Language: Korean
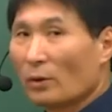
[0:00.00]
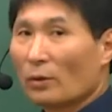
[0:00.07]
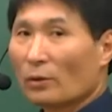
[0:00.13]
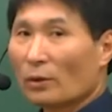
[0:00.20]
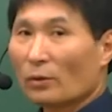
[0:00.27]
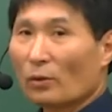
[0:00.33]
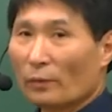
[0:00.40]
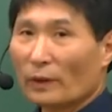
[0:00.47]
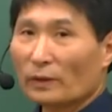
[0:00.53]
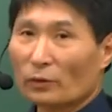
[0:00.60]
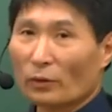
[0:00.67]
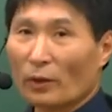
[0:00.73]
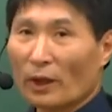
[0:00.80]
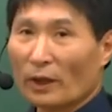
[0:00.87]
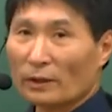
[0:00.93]
를
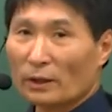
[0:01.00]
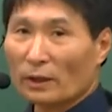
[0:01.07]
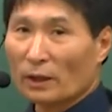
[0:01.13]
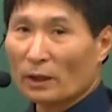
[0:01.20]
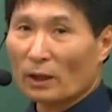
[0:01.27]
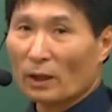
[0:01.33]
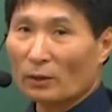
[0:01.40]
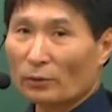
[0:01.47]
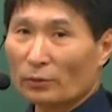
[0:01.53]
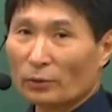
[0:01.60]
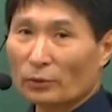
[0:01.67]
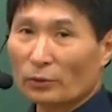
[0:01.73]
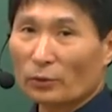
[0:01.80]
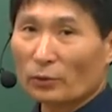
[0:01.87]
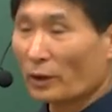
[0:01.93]
꼽았죠. 회전기니까
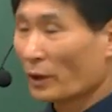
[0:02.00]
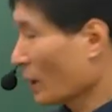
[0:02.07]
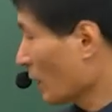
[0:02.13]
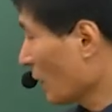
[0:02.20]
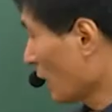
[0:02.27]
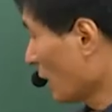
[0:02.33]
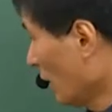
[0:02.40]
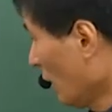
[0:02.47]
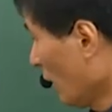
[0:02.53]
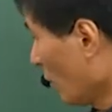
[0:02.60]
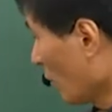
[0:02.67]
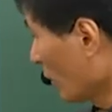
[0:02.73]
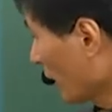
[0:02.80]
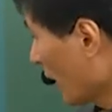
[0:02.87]
유도 전동기니까. 그